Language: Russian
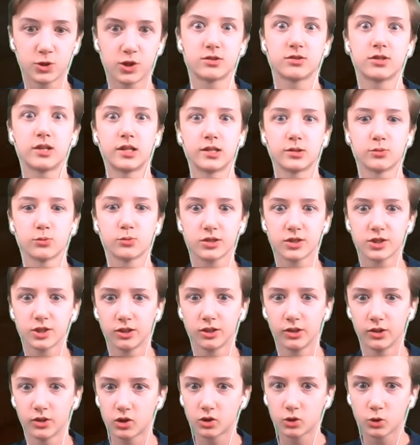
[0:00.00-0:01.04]
я сразу
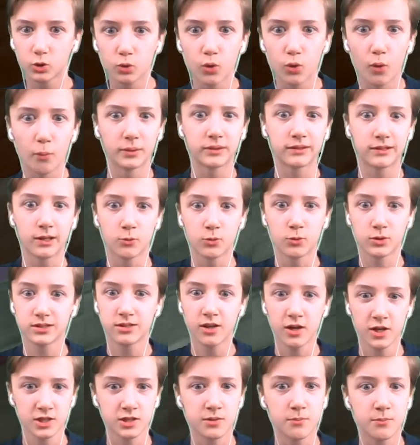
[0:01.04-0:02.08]
услышал этот топот такой
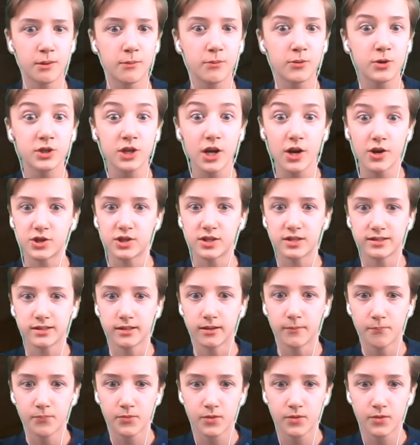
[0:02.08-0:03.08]
страшный, приближающийся.